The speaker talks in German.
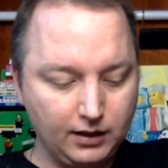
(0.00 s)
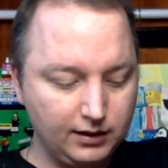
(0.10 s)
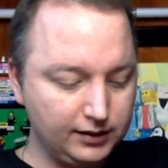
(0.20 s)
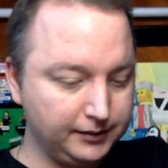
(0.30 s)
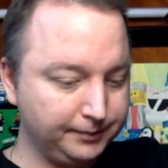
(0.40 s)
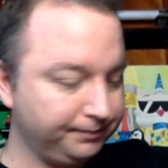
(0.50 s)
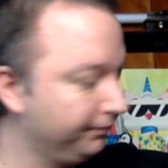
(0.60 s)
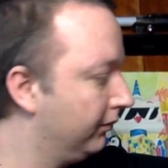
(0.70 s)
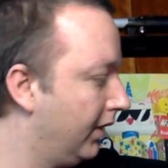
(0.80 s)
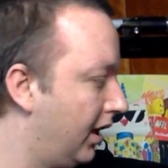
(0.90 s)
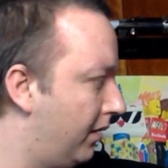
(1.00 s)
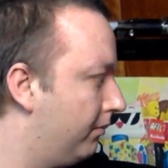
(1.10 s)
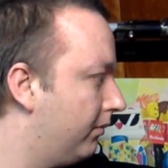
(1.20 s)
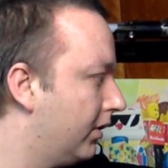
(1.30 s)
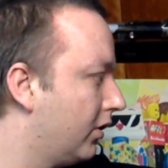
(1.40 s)
Ähm,
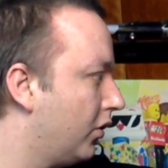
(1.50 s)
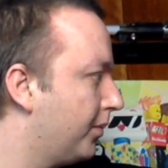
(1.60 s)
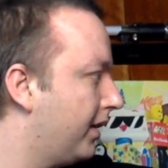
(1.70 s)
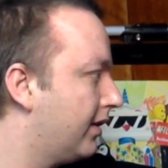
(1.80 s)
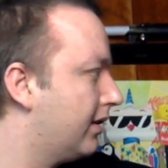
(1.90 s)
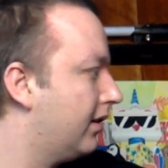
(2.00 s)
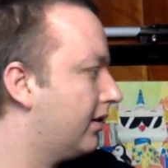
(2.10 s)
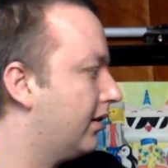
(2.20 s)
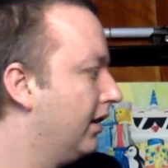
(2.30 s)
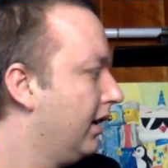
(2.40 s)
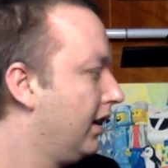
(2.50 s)
neben Ghostbusters